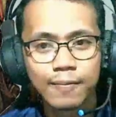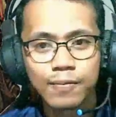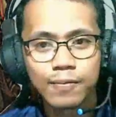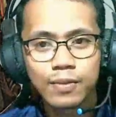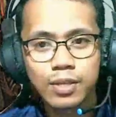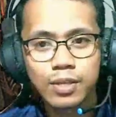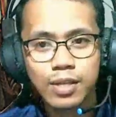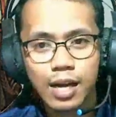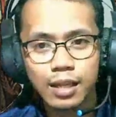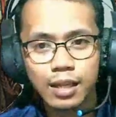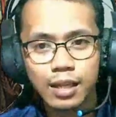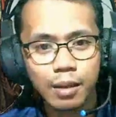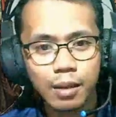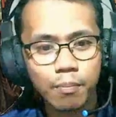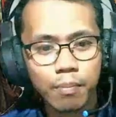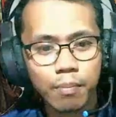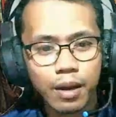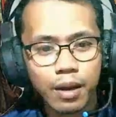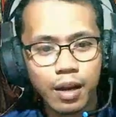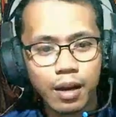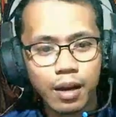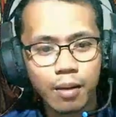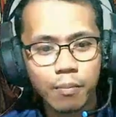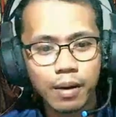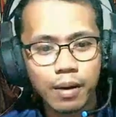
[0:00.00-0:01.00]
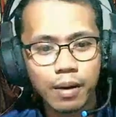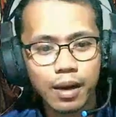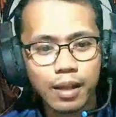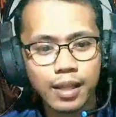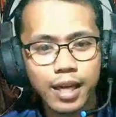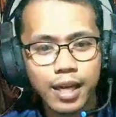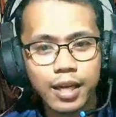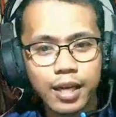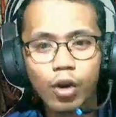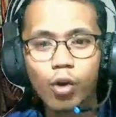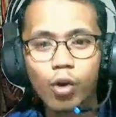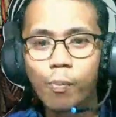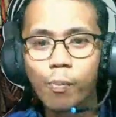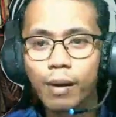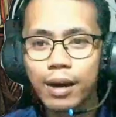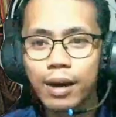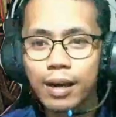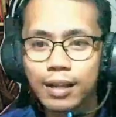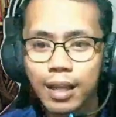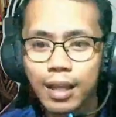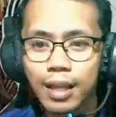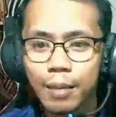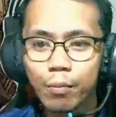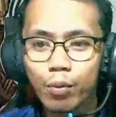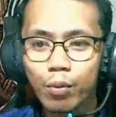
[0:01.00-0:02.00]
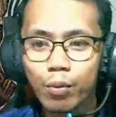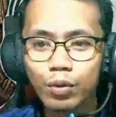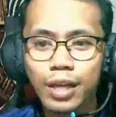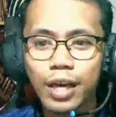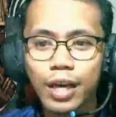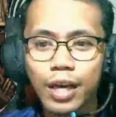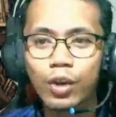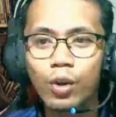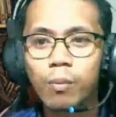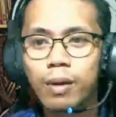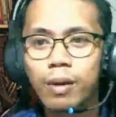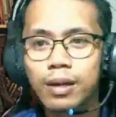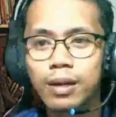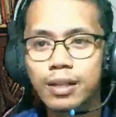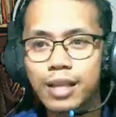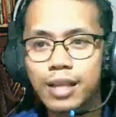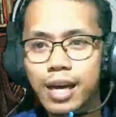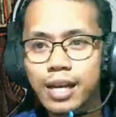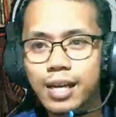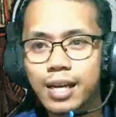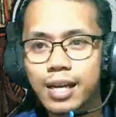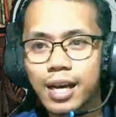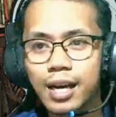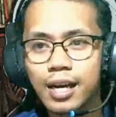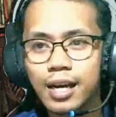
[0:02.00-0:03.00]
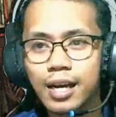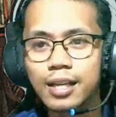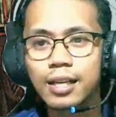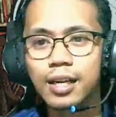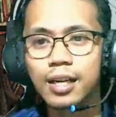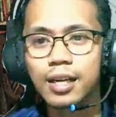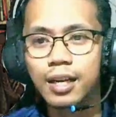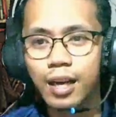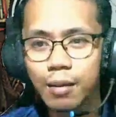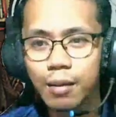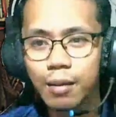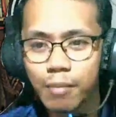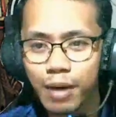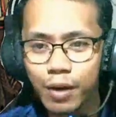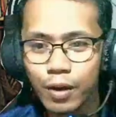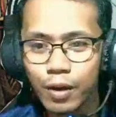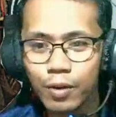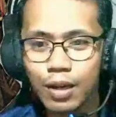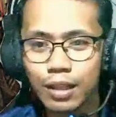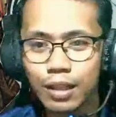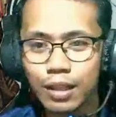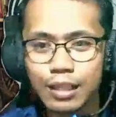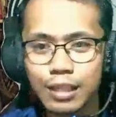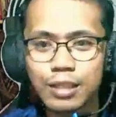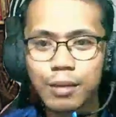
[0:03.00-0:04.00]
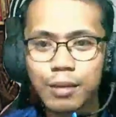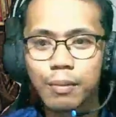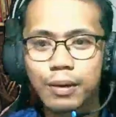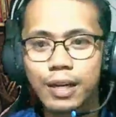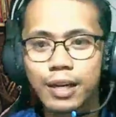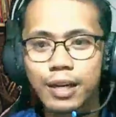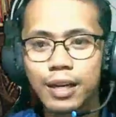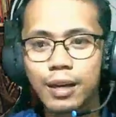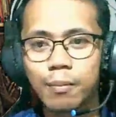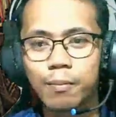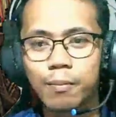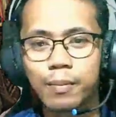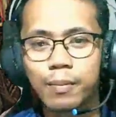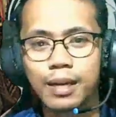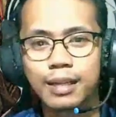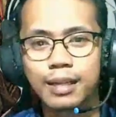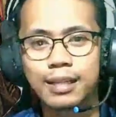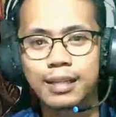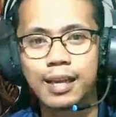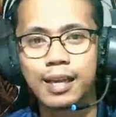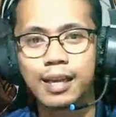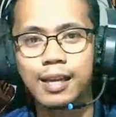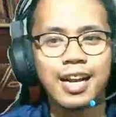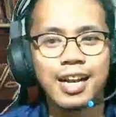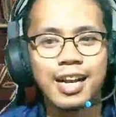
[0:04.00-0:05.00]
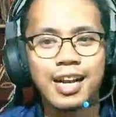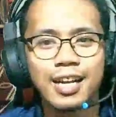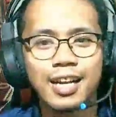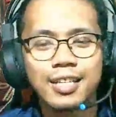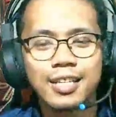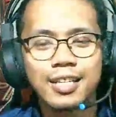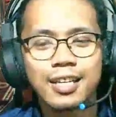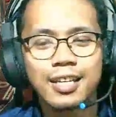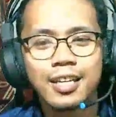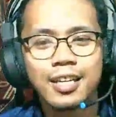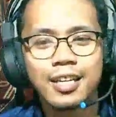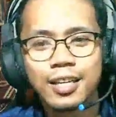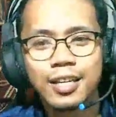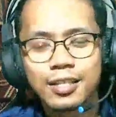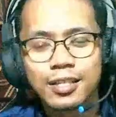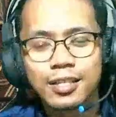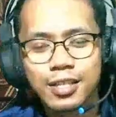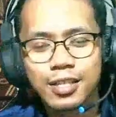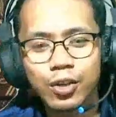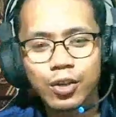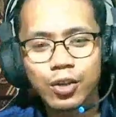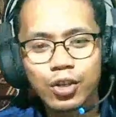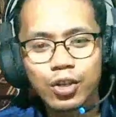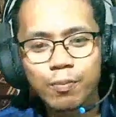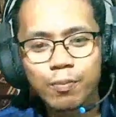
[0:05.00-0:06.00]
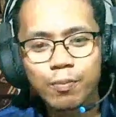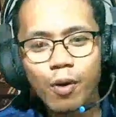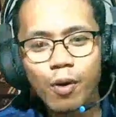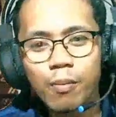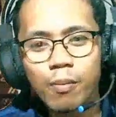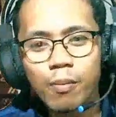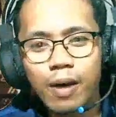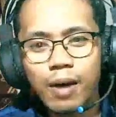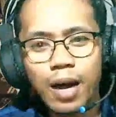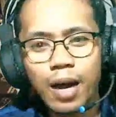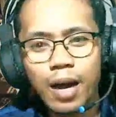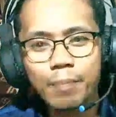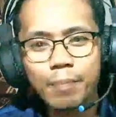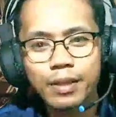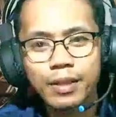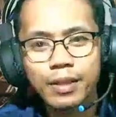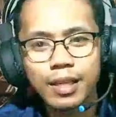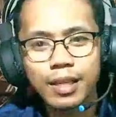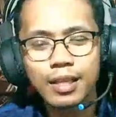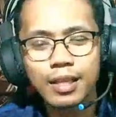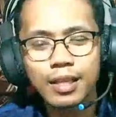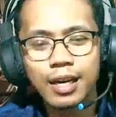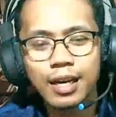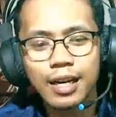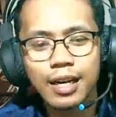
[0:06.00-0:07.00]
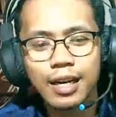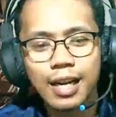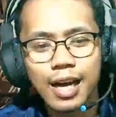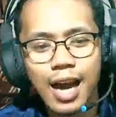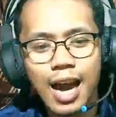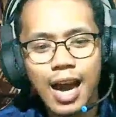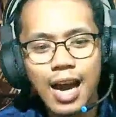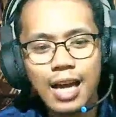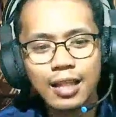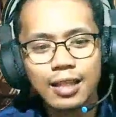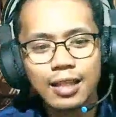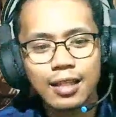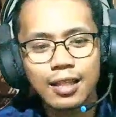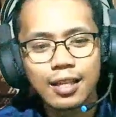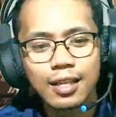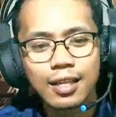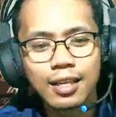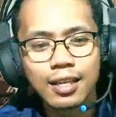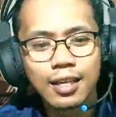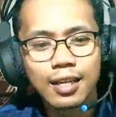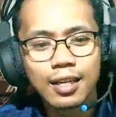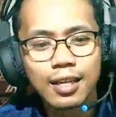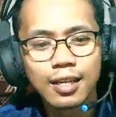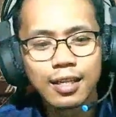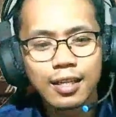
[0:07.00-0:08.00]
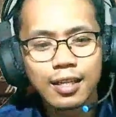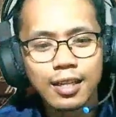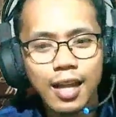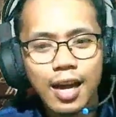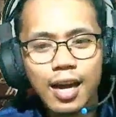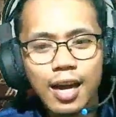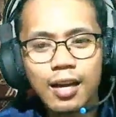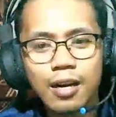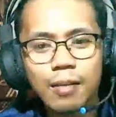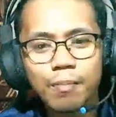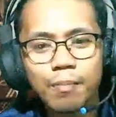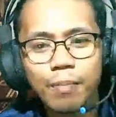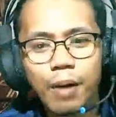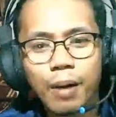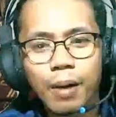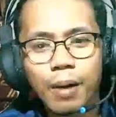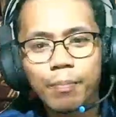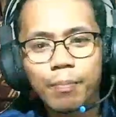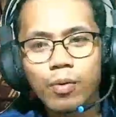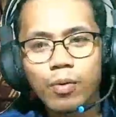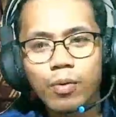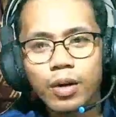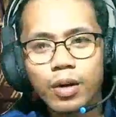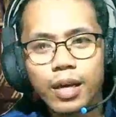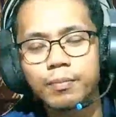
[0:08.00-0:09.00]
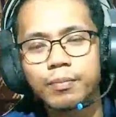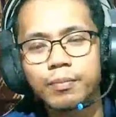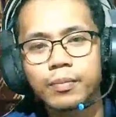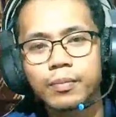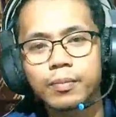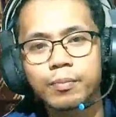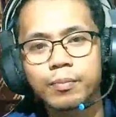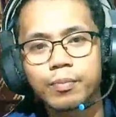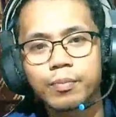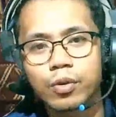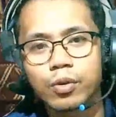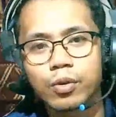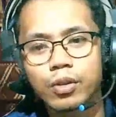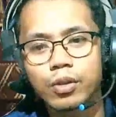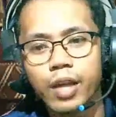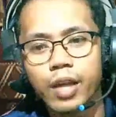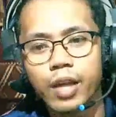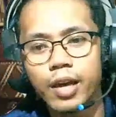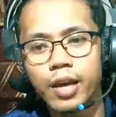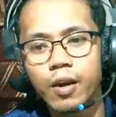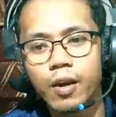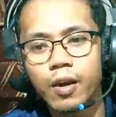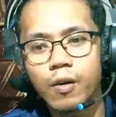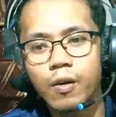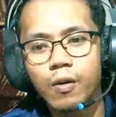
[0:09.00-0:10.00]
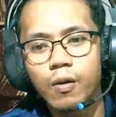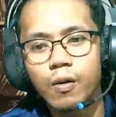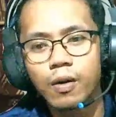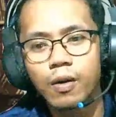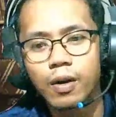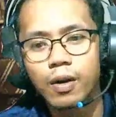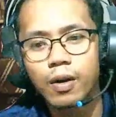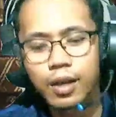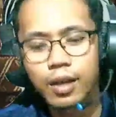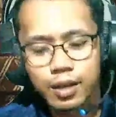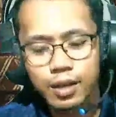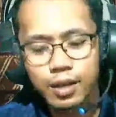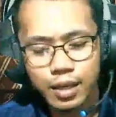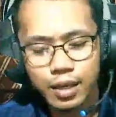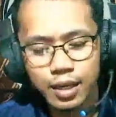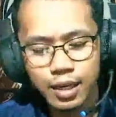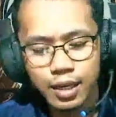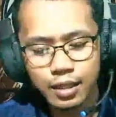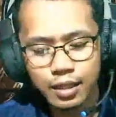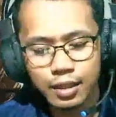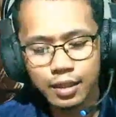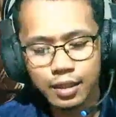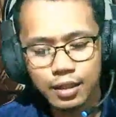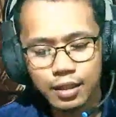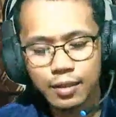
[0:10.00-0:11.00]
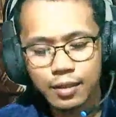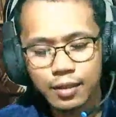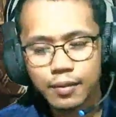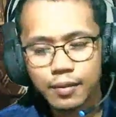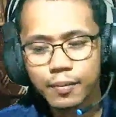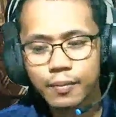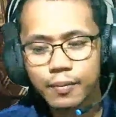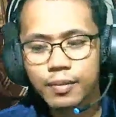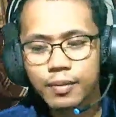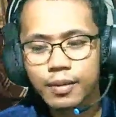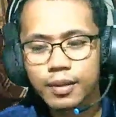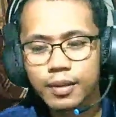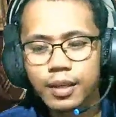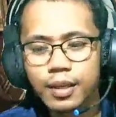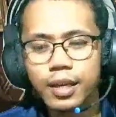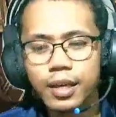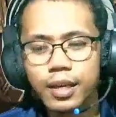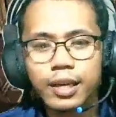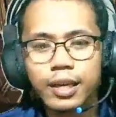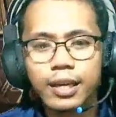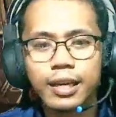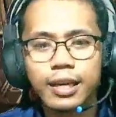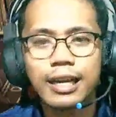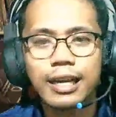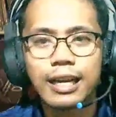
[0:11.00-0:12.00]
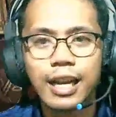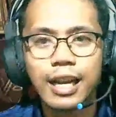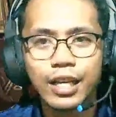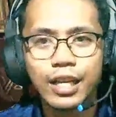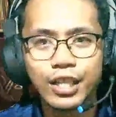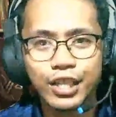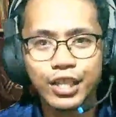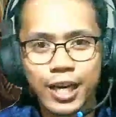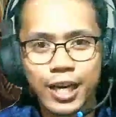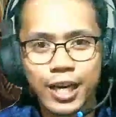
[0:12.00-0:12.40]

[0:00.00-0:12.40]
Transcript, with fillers: sa ating pananampalataya upang hindi po tayo madaya ng kaibayo natin sa pananampalataya. Sa Diyos po, mga kapatid, ang lahat ng papuri, prodeo, et Iglesia.